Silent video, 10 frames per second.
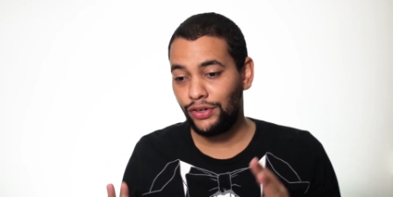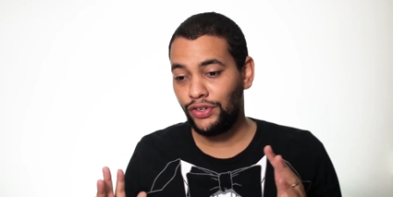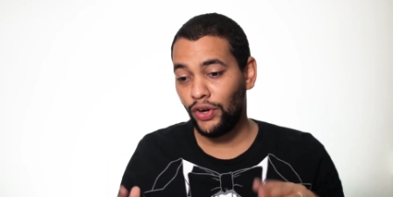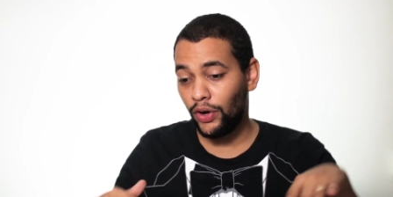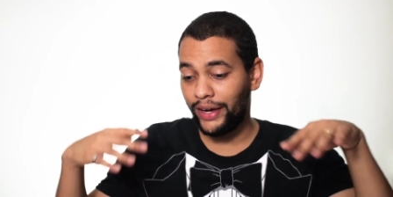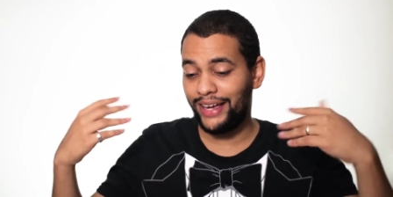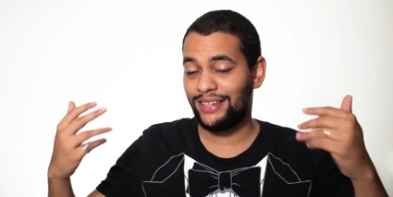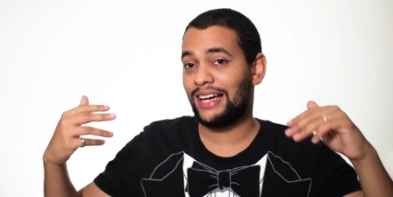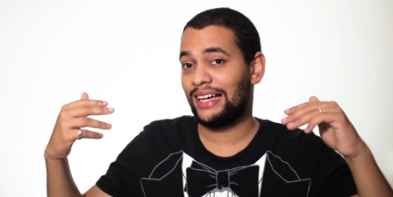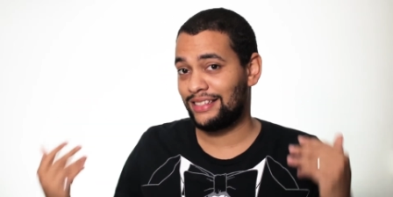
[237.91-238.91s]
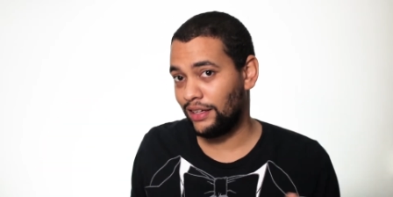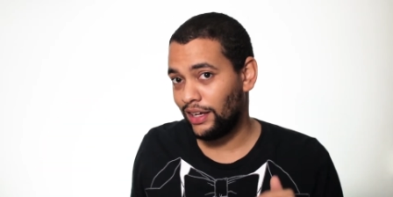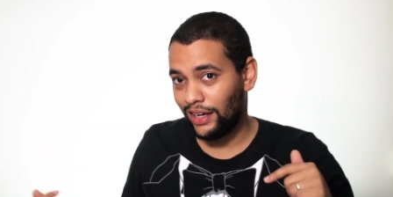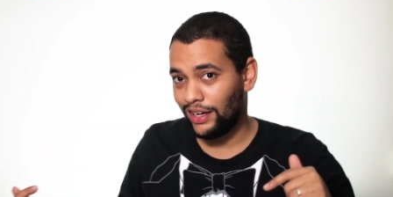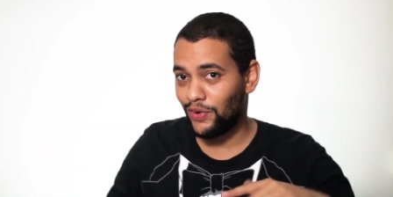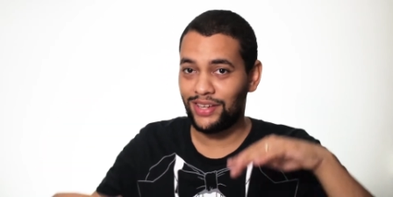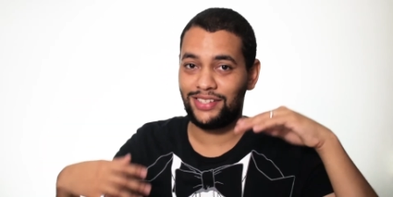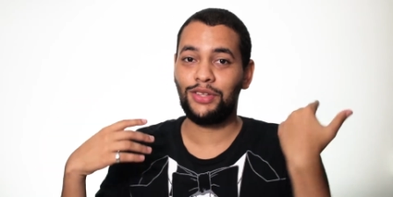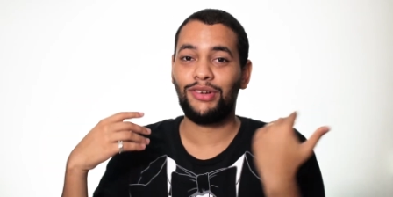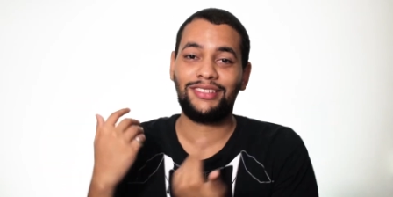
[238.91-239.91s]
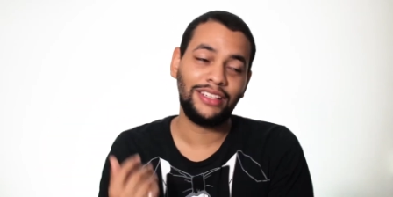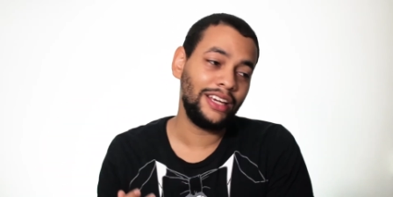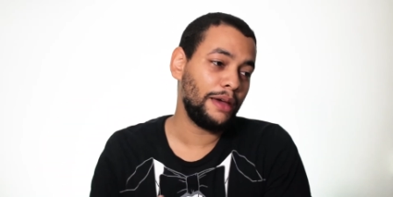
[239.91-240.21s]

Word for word: No es así, no ha sido así,